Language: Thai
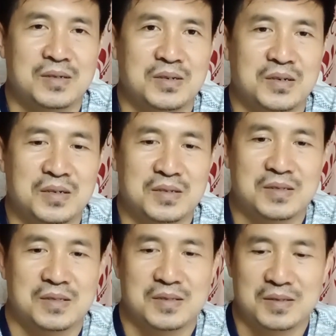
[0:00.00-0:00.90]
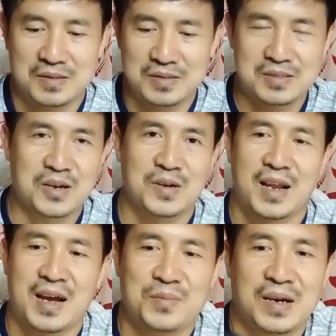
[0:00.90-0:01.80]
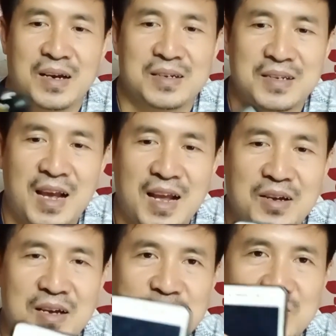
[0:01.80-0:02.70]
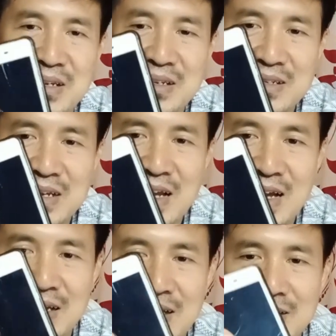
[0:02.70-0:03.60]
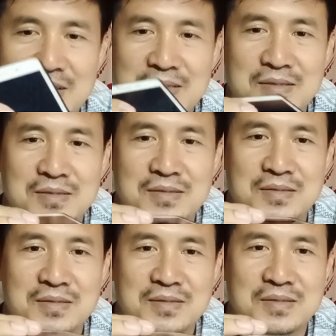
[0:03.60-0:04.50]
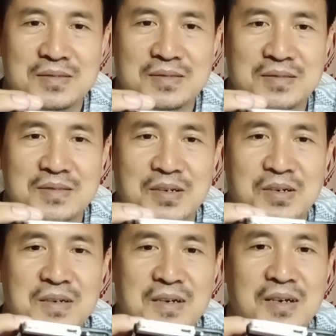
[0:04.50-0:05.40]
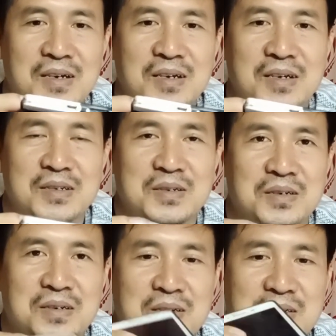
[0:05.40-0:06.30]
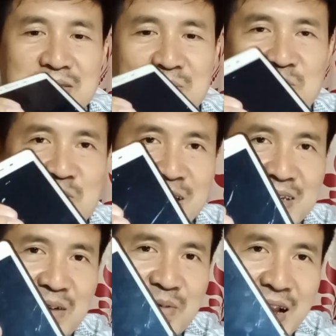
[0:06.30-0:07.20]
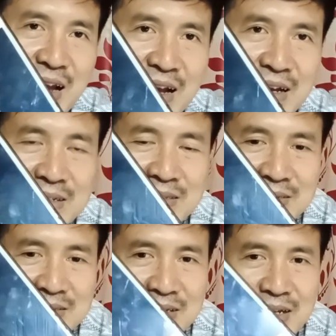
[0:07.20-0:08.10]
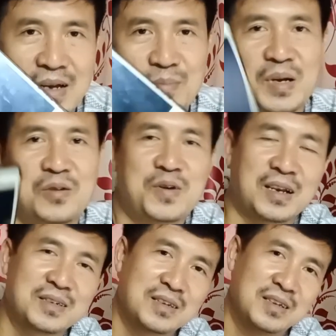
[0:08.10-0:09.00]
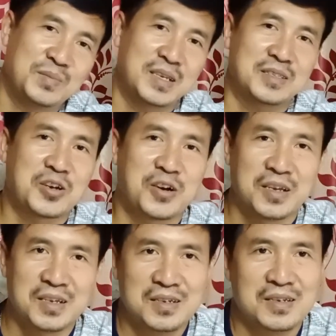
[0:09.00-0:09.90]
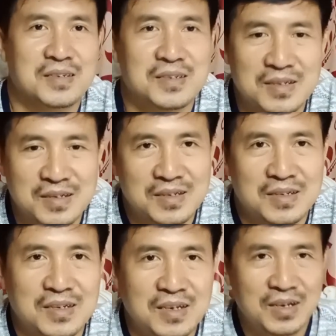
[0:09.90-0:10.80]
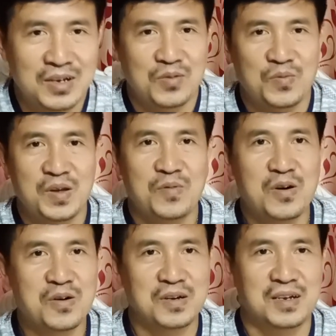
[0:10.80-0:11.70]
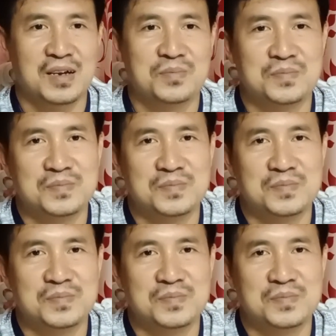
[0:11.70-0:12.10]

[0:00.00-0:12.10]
ก็ใช้เวลามานานแล้วครับตัวนี้ใช้นานแล้วเนาะก็สมควรแก่เวลาแม่ขวัญก็เลยไปถอย Vivo นะครับ